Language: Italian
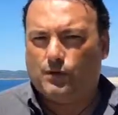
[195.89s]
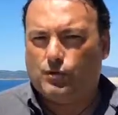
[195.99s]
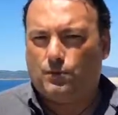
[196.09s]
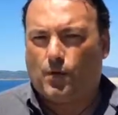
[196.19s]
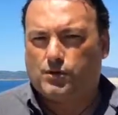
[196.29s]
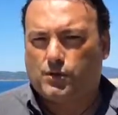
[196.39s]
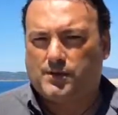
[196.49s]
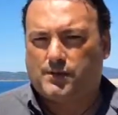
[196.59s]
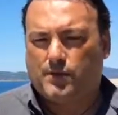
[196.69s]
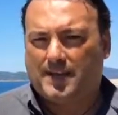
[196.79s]
Sul posto
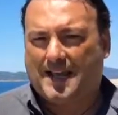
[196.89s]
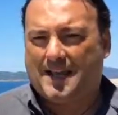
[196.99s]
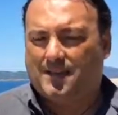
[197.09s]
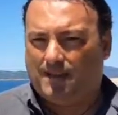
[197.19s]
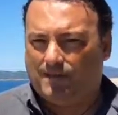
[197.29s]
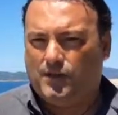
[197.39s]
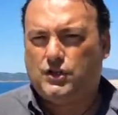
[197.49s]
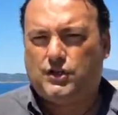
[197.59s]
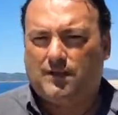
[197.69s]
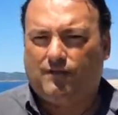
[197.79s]
si sono recati i
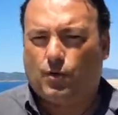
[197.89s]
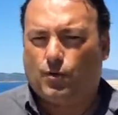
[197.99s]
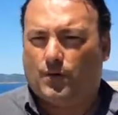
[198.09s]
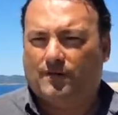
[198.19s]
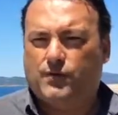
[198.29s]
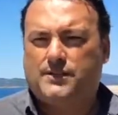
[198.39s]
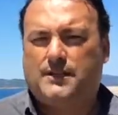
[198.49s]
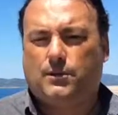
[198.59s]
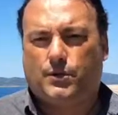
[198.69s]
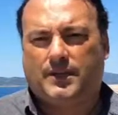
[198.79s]
vigili del fuoco e le forze
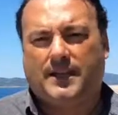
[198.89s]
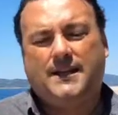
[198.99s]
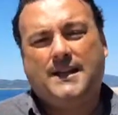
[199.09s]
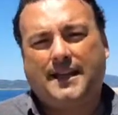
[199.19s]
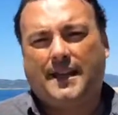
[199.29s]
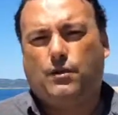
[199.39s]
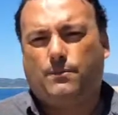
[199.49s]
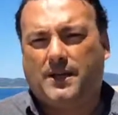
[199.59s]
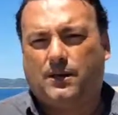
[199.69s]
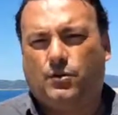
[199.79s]
dell'ordine che hanno
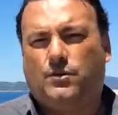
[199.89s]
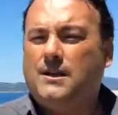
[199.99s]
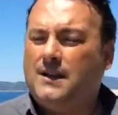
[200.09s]
aperto